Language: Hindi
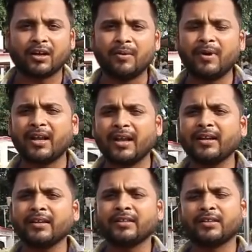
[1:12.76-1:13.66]
खबर है
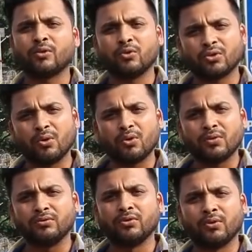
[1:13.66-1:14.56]
कि कुछ लोग
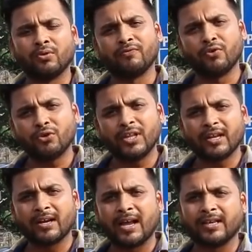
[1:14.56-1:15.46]
जो लोग वोट
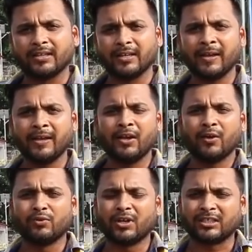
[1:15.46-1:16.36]
देकर आए थे
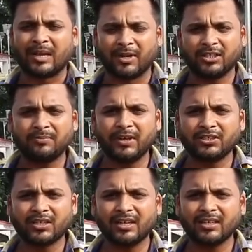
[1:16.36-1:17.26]
उनका सामाजिक
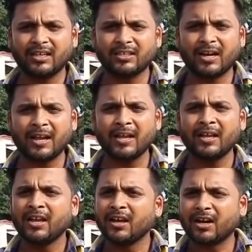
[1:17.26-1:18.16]
बहिष्कार किया जा रहा है
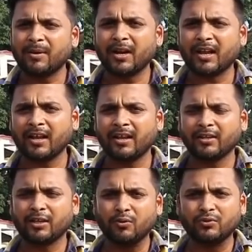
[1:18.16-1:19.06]
खबर है
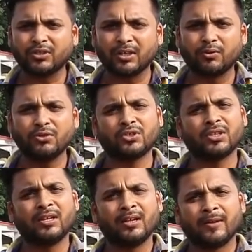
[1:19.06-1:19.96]
कि उनसे कुछ
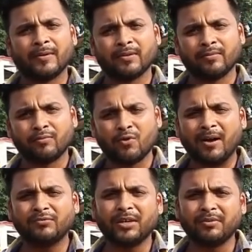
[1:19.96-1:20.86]

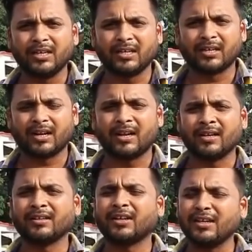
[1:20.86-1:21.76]
मुआवजा भी लिया जा रहा
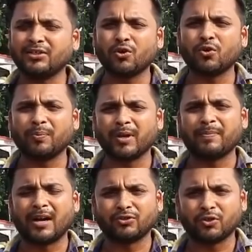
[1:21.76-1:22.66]
है कई जगहों पर
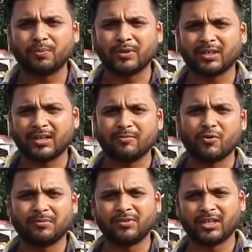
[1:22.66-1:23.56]
पाँच सौ रुपये तक के
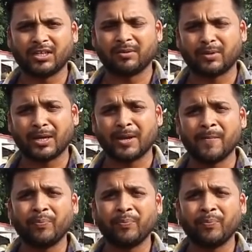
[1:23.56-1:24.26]
मुआवजे की खबर है